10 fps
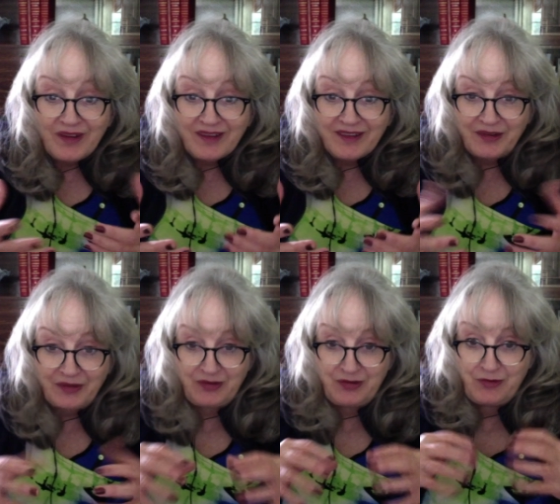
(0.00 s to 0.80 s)
euh,
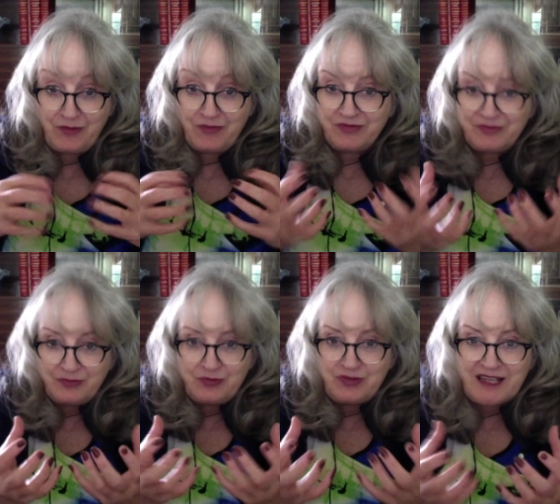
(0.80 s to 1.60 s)
que
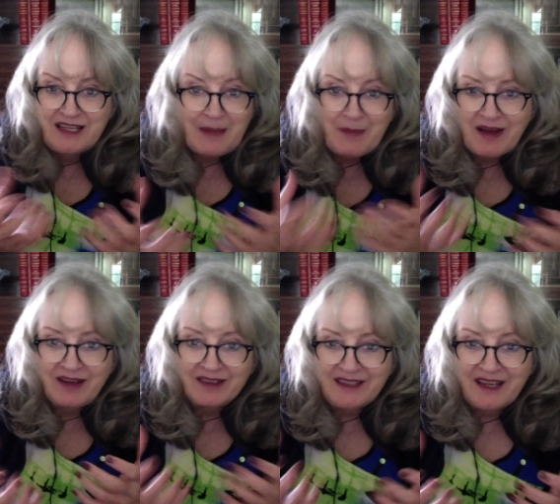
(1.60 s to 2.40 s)
vous allez l'apparenter
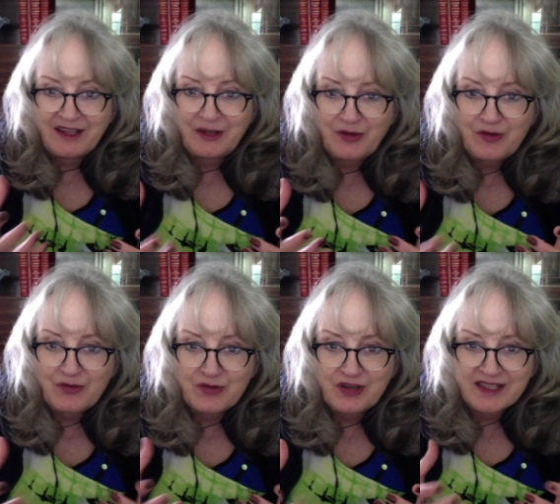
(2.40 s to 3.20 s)
à quelqu'un que vous
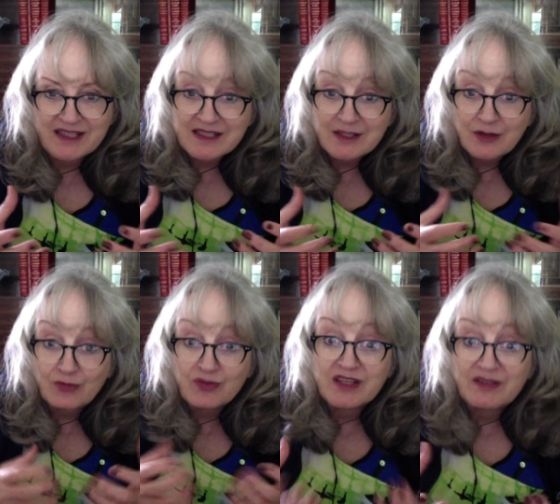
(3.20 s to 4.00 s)
connaissez, que vous
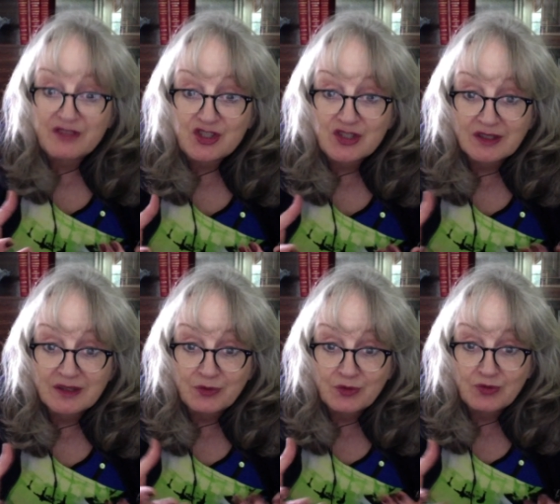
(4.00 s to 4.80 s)
avez chéri
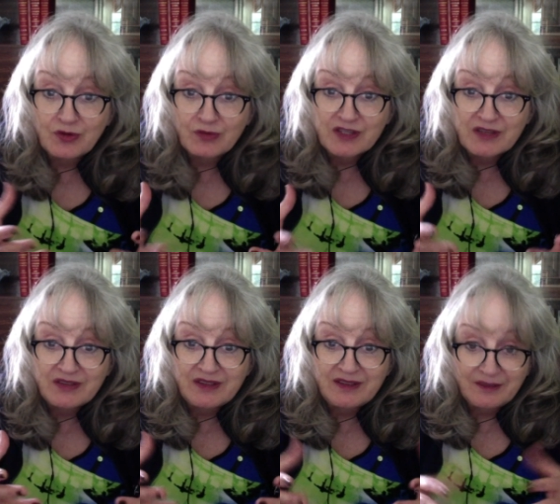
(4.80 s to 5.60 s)
beaucoup, que vous
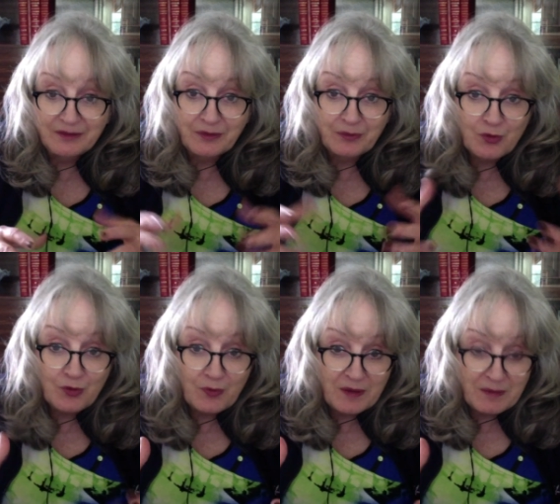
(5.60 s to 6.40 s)
avez beaucoup
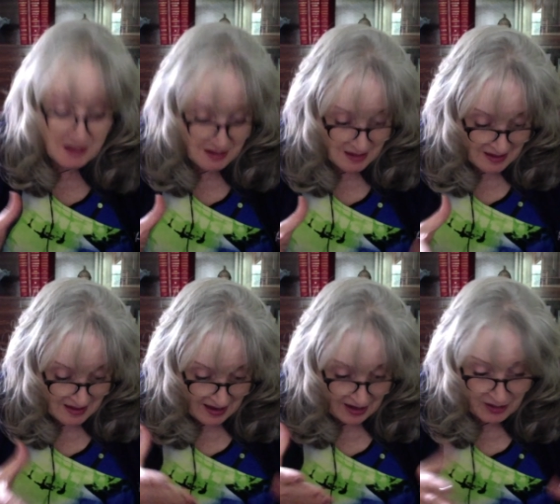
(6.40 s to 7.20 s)
aimé.
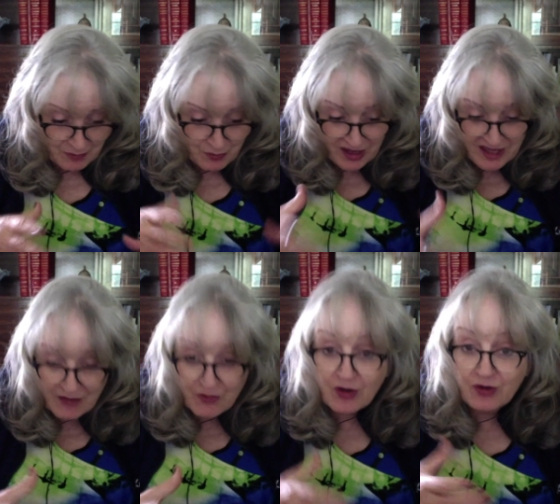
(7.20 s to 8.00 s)
Alors, il pourrait y
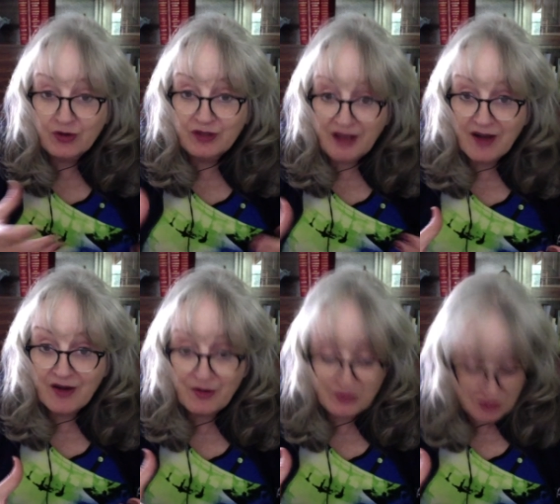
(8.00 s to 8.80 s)
avoir une rencontre
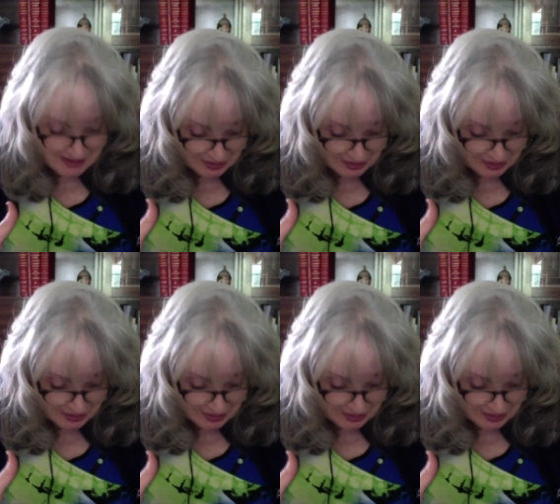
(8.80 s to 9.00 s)
de cet